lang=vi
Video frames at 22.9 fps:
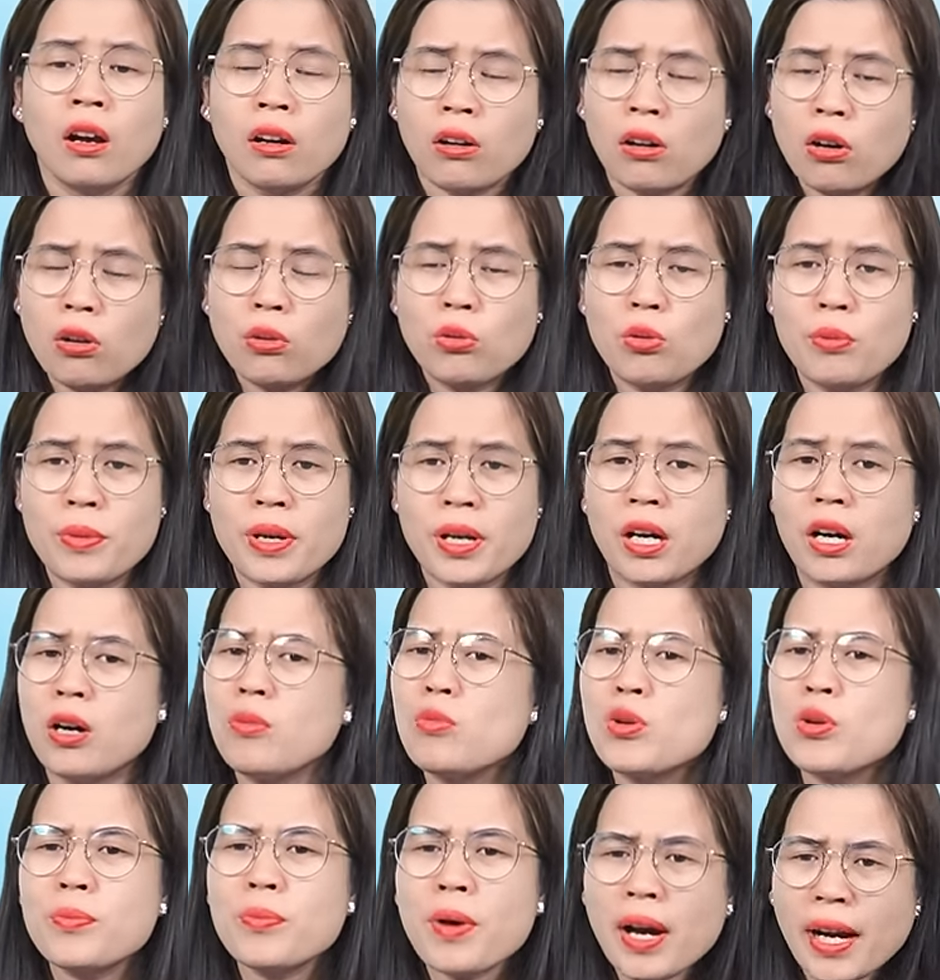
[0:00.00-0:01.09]
Con của mình không
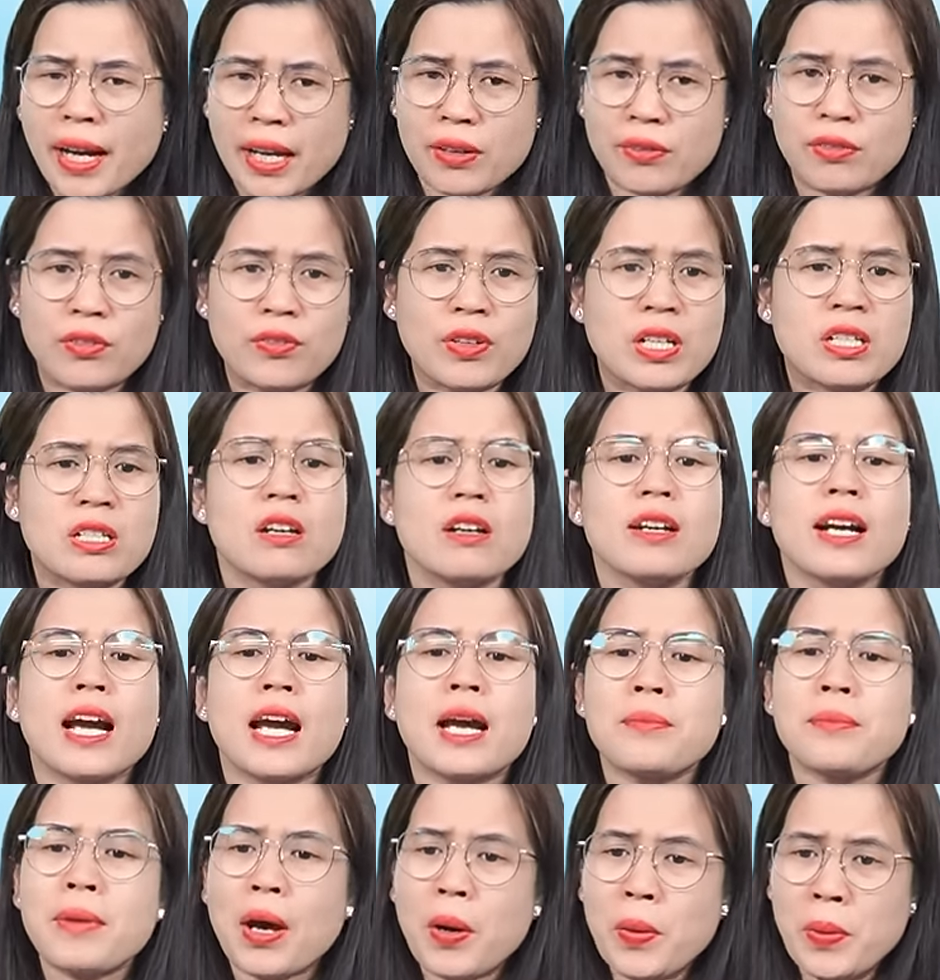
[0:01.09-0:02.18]
muốn mắc kẹt vào việc chơi
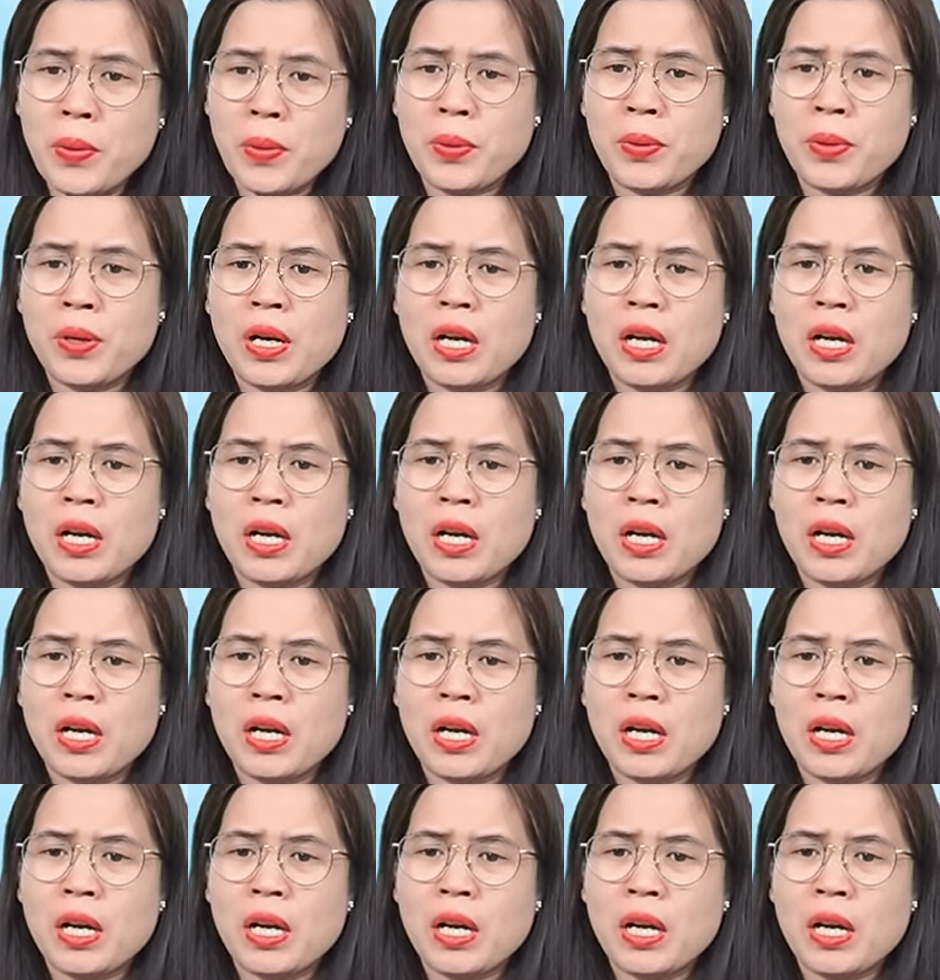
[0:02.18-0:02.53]
game đâu